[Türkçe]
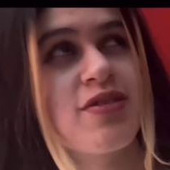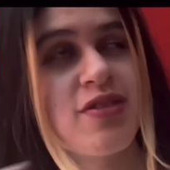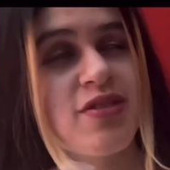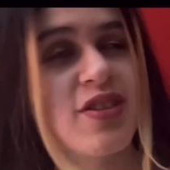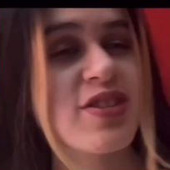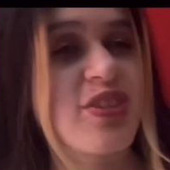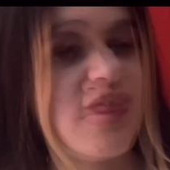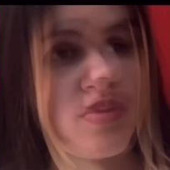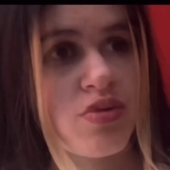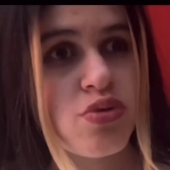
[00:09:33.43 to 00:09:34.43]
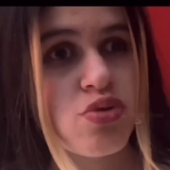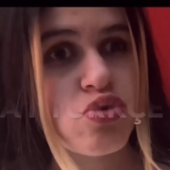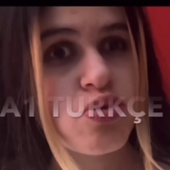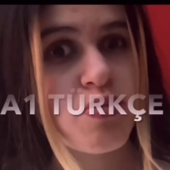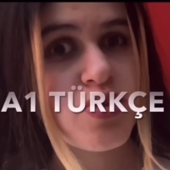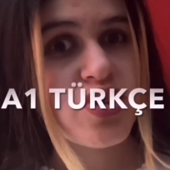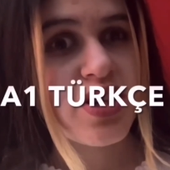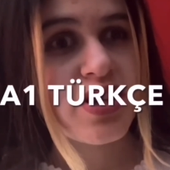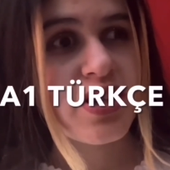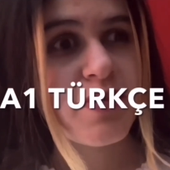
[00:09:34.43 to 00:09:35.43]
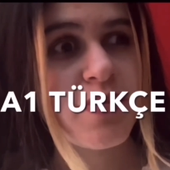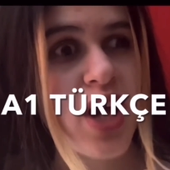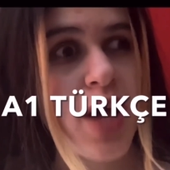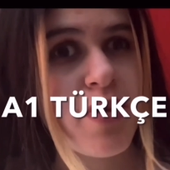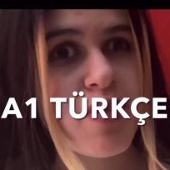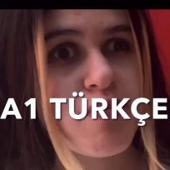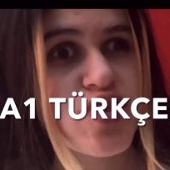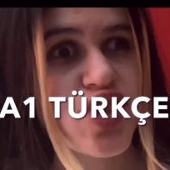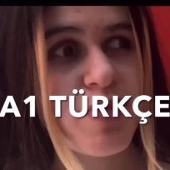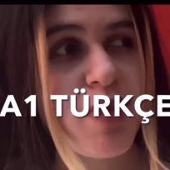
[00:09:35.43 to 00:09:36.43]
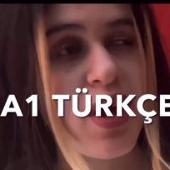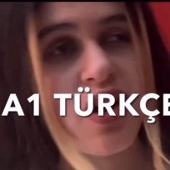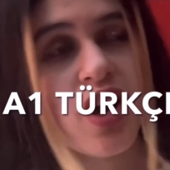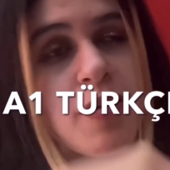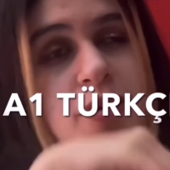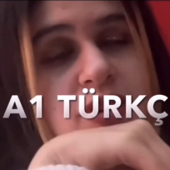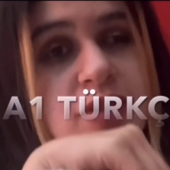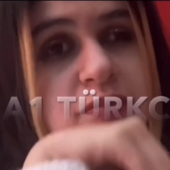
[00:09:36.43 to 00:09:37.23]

Neyse. Düzgün bir şey. Kim kaybetmiş ki ben kaybedeyim?